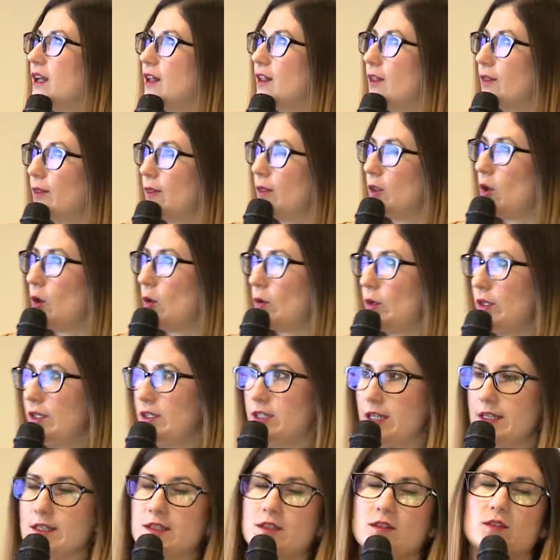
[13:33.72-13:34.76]
No i
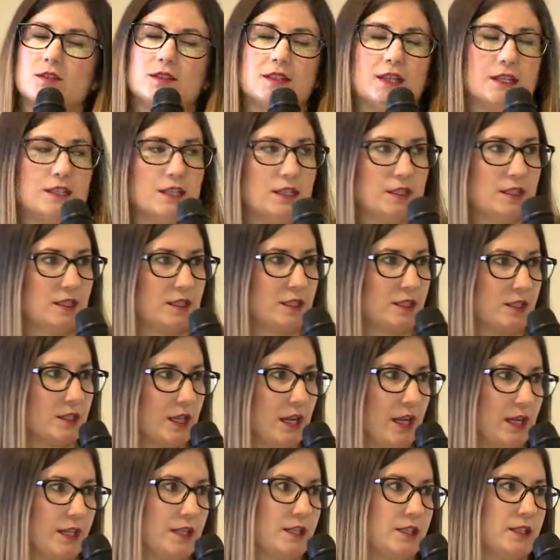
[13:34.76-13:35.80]
często zdarza się też
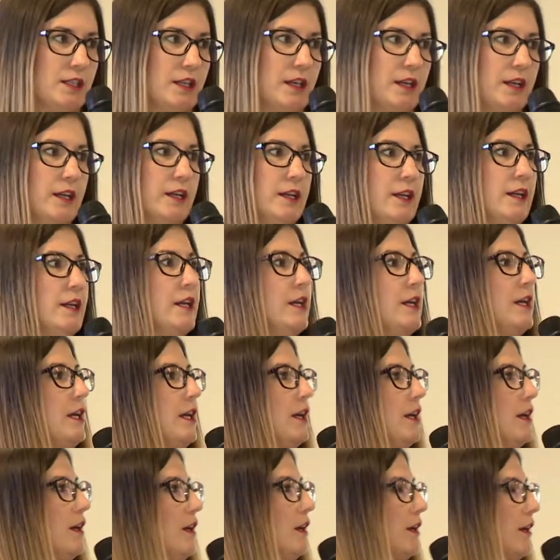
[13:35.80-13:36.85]
tak, że
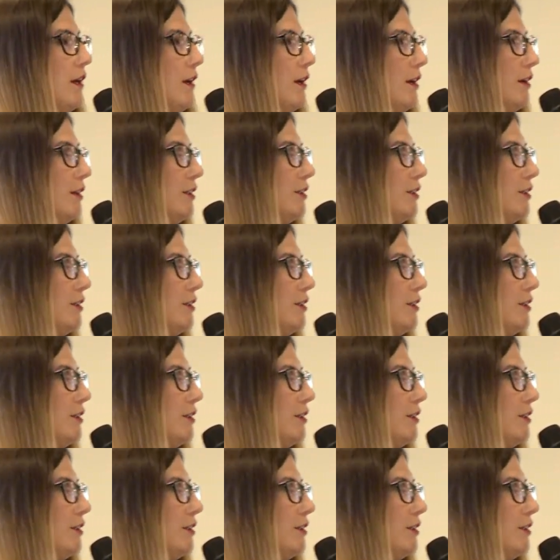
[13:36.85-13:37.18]
e,